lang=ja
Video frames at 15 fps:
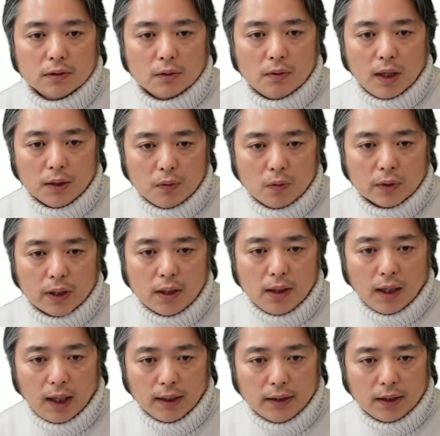その後
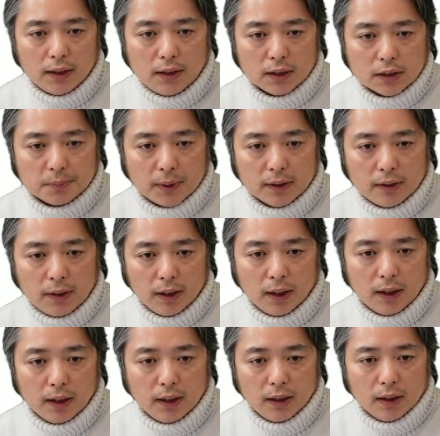菌が入ってきてしまっ
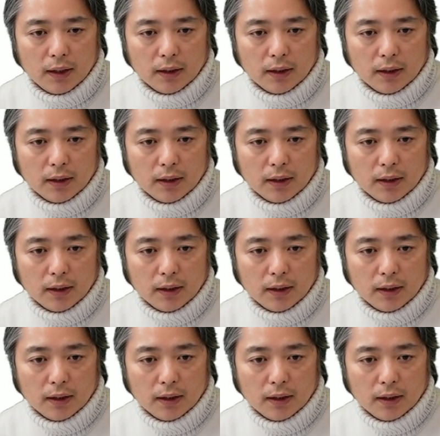て、